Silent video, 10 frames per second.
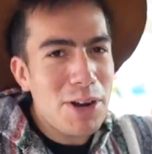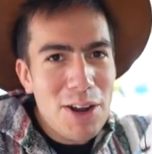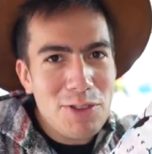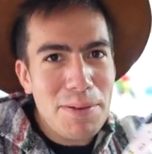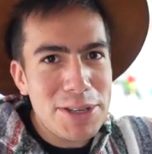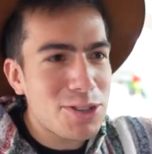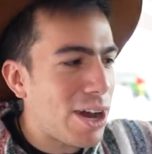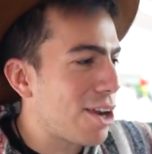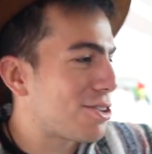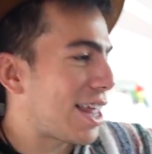por ahora no he
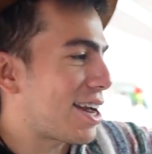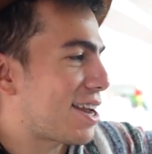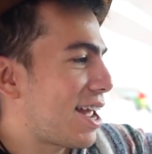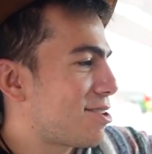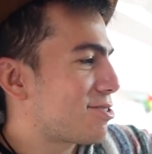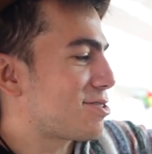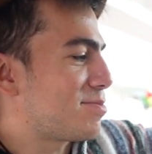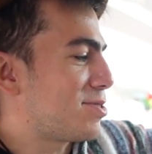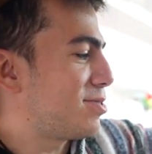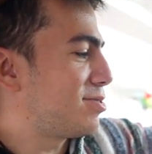visto algo tan raro
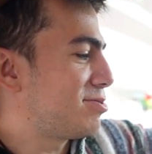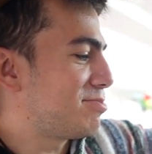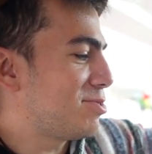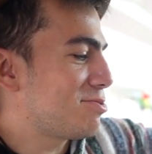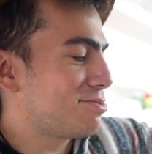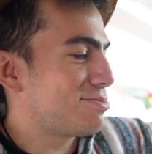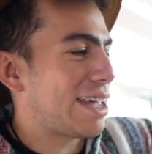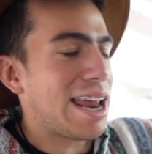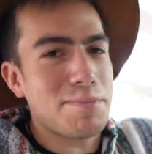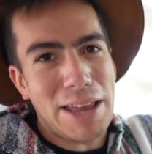como un
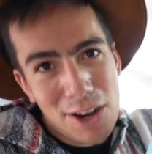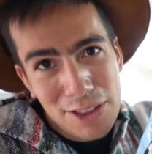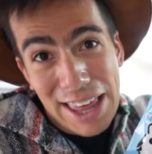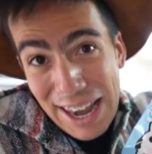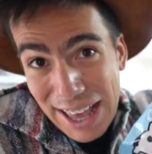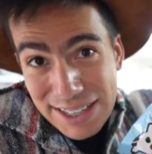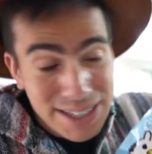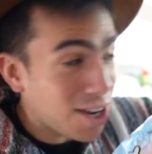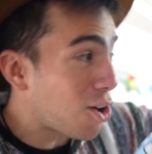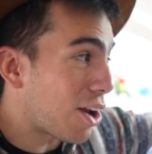caramelo de
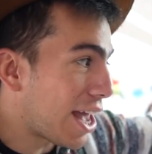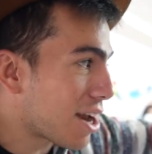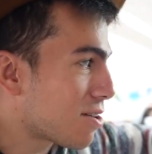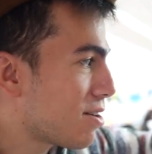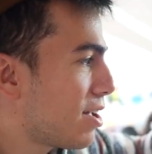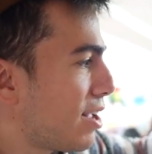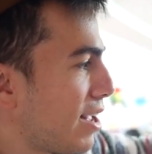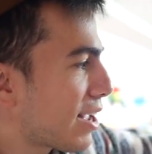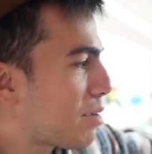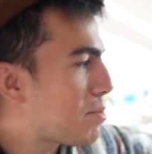leche coreano
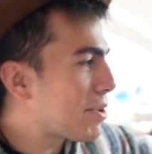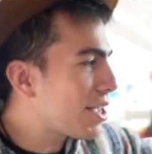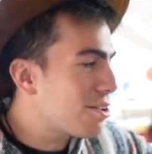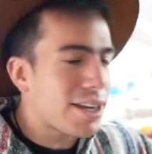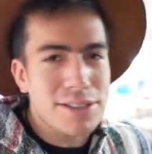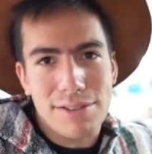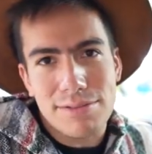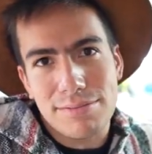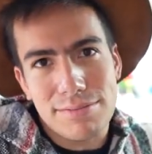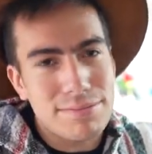que me imagino que son
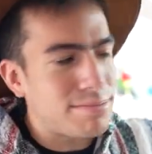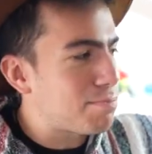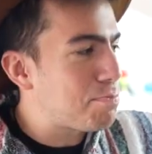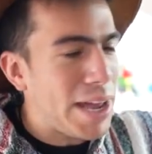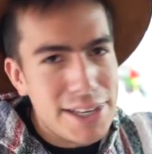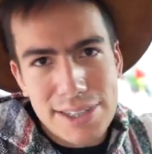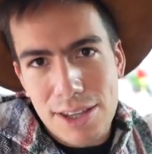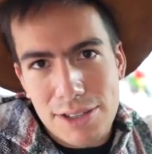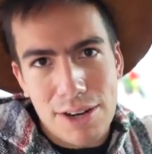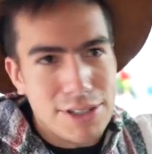
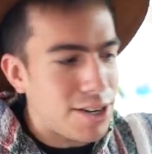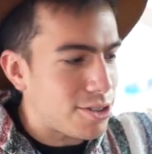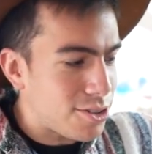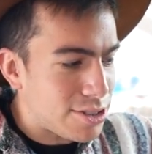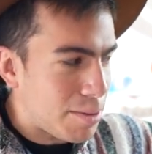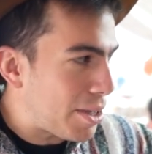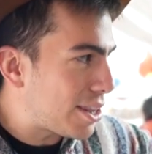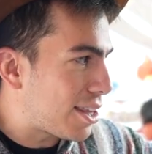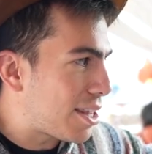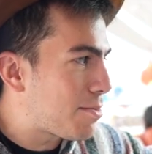parecidos a los que nosotros
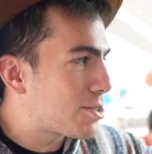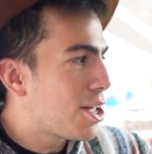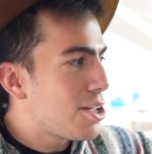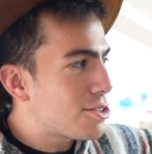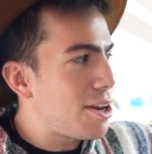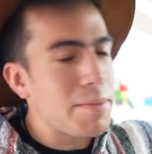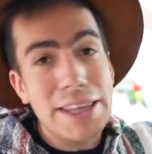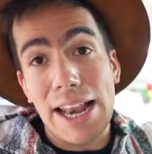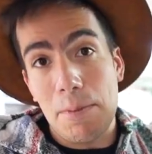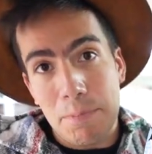también tenemos,
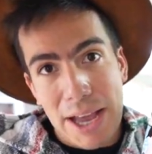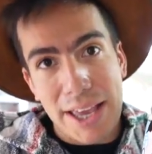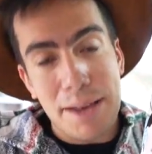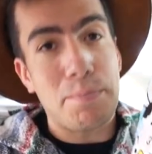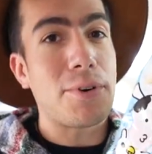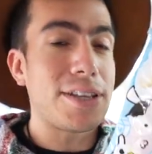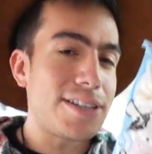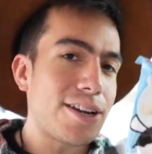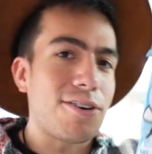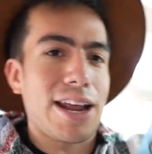solamente el empaque, por
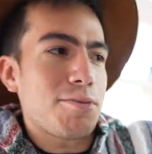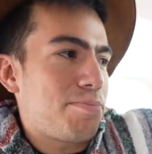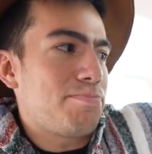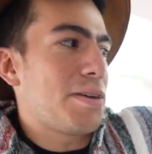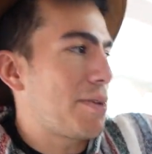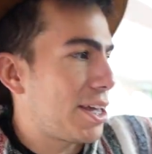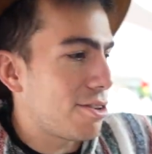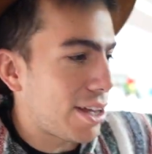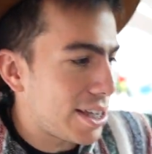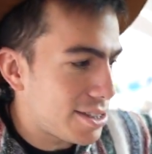decir coreano, me
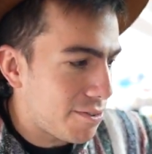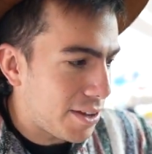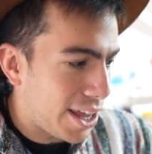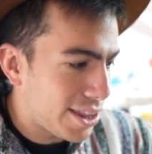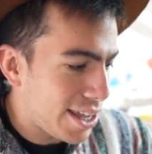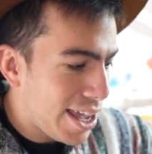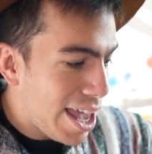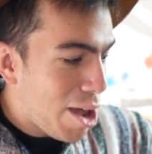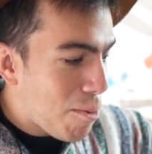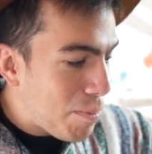imagino que es diferente,
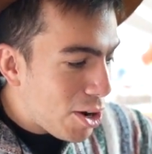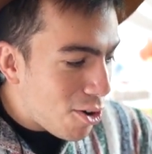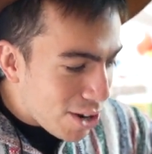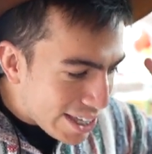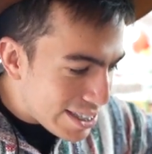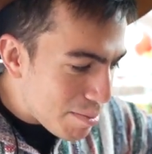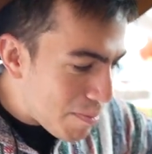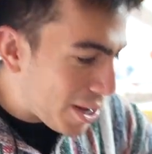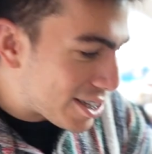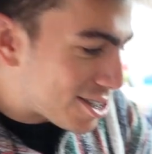pero lo que sí me
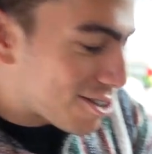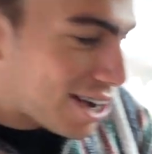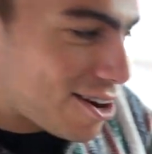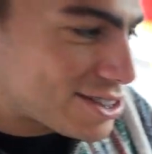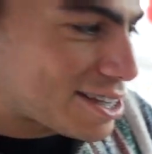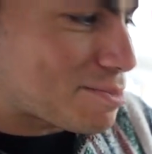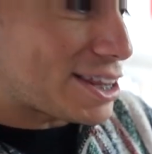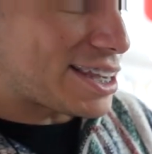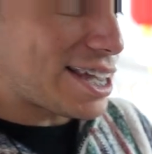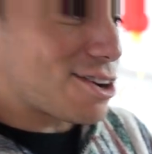pareció raro es que me
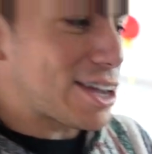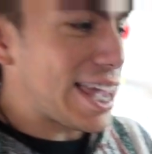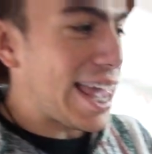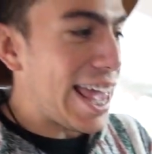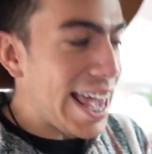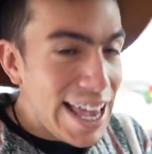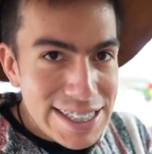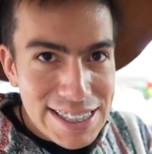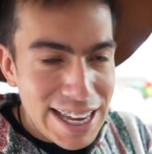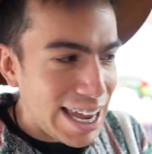dijeron que este